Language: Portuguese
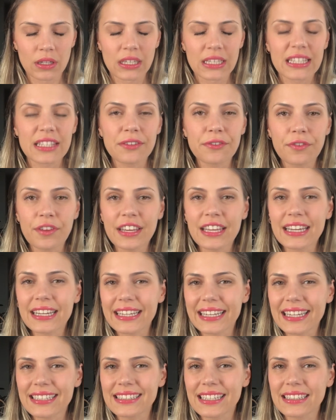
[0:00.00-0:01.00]
que vem
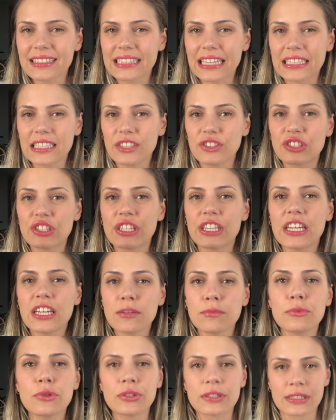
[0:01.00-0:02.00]
acrescentada de
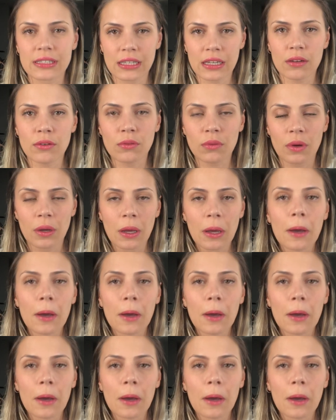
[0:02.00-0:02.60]
emoção,